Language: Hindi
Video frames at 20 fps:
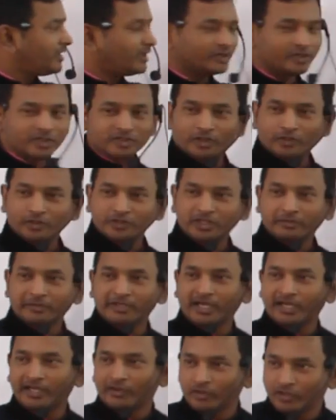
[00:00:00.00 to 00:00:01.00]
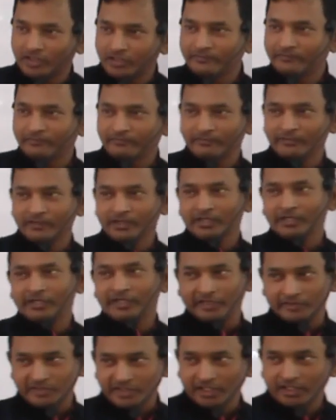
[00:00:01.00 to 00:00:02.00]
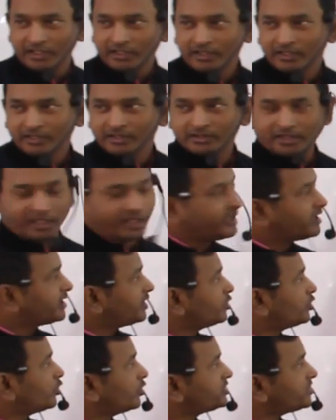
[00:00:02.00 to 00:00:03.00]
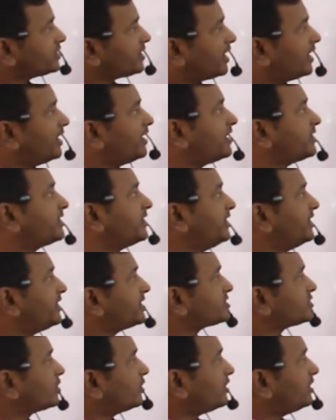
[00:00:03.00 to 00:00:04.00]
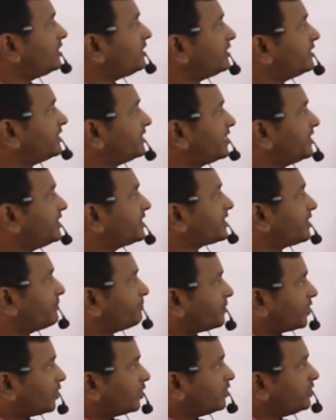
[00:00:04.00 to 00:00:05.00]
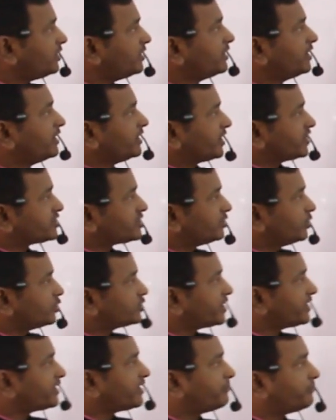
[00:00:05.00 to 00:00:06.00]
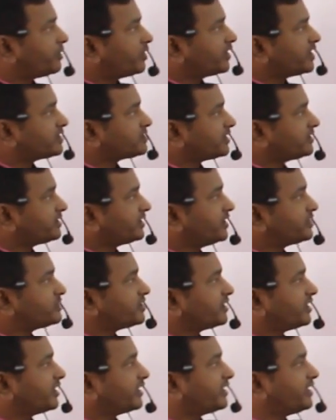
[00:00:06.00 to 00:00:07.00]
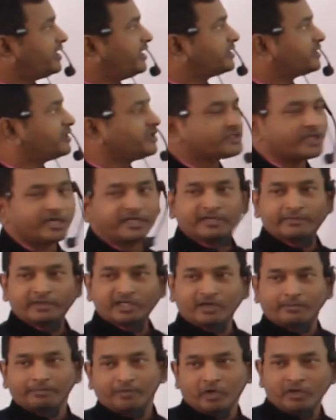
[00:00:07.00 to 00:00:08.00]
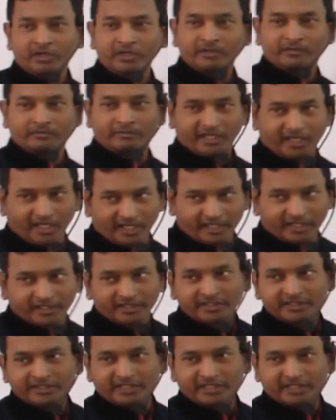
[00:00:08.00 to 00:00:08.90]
है तो सोल्यूशन भी आया होगा जब क्लियर तो अगर क्वेश्चन आया कि एक सॉल्ट या एक कंपाउंड किसी दूसरे कंपाउंड के साथ रिएक्शन करके एक तीसरा डबल कंपाउंड बना रहे